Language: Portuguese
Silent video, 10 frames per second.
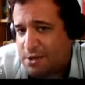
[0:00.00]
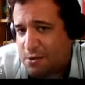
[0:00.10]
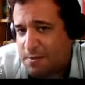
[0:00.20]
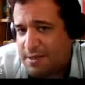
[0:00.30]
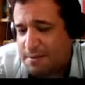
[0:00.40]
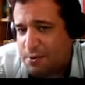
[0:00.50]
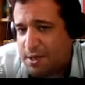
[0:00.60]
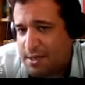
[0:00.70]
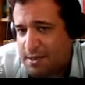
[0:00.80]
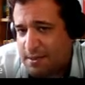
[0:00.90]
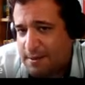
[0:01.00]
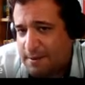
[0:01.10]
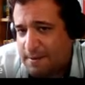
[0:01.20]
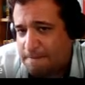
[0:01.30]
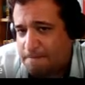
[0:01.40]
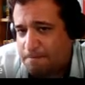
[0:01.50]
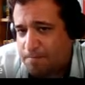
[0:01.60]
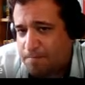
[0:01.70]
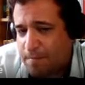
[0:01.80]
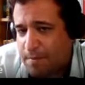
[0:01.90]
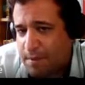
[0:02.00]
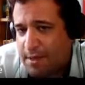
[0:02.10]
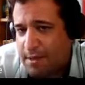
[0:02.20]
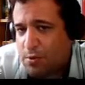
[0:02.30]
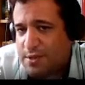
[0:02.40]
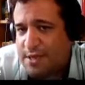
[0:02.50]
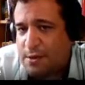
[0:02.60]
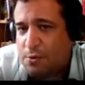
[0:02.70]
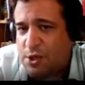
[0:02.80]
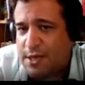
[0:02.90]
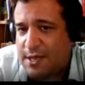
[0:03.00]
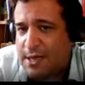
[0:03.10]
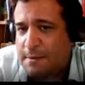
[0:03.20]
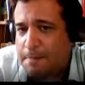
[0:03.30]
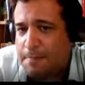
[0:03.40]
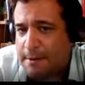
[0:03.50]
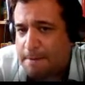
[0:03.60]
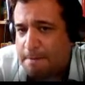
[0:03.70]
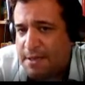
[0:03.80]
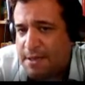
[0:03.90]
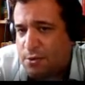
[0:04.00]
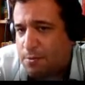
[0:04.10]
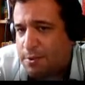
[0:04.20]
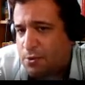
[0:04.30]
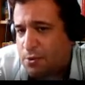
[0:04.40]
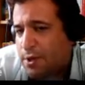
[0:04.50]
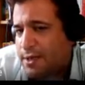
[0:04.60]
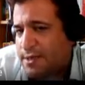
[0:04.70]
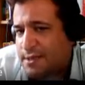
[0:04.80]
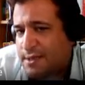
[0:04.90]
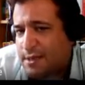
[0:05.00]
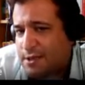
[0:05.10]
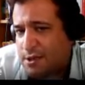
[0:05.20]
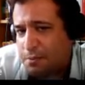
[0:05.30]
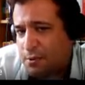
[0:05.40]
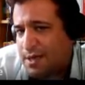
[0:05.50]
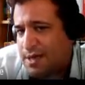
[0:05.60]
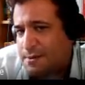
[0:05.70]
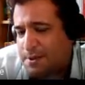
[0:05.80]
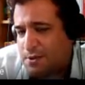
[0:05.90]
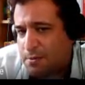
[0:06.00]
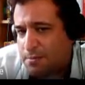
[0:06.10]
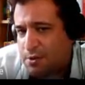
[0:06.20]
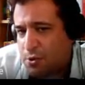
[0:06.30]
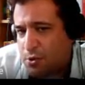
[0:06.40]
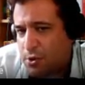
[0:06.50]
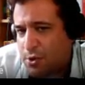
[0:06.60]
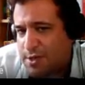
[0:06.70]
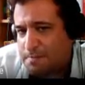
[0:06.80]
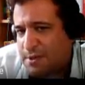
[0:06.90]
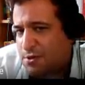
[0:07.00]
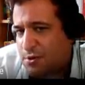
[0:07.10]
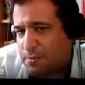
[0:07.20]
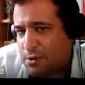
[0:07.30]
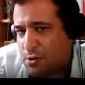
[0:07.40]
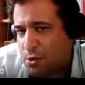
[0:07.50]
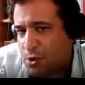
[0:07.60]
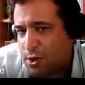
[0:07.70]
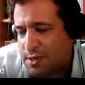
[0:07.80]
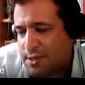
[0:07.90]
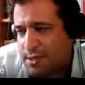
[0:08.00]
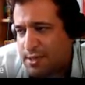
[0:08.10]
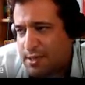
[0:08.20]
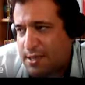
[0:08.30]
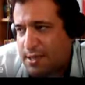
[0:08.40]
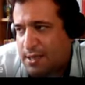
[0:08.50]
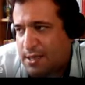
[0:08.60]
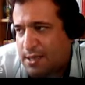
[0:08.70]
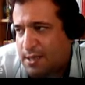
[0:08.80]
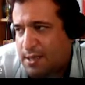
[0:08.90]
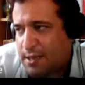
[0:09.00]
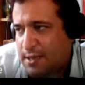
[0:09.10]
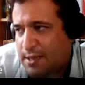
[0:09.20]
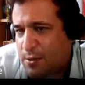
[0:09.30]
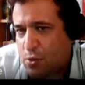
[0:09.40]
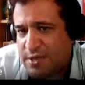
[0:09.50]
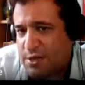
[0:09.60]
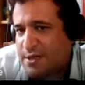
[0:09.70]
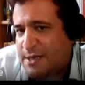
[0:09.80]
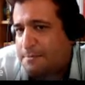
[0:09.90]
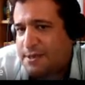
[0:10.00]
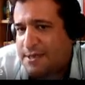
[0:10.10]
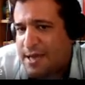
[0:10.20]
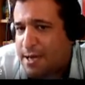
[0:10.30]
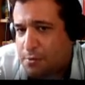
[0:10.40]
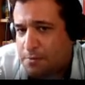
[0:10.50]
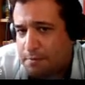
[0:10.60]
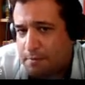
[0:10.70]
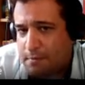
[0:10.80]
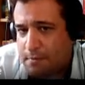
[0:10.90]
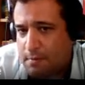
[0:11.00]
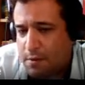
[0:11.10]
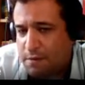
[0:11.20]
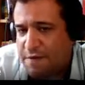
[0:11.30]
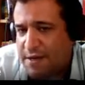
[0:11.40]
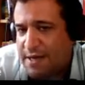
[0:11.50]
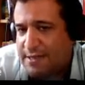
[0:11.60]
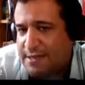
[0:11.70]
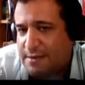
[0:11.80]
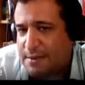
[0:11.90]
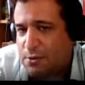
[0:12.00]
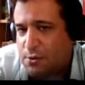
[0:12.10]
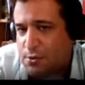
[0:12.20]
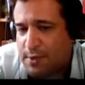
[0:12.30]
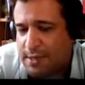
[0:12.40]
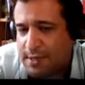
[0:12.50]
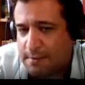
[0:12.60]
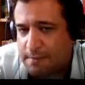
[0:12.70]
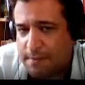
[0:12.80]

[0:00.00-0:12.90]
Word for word: Já começa por aí. Né? Cosseno de ímpar π sobre 2, tipo 3π sobre 2, π sobre 2, uh, é, o cosseno é sempre zero. Então vai ficar esse menos 1 aqui.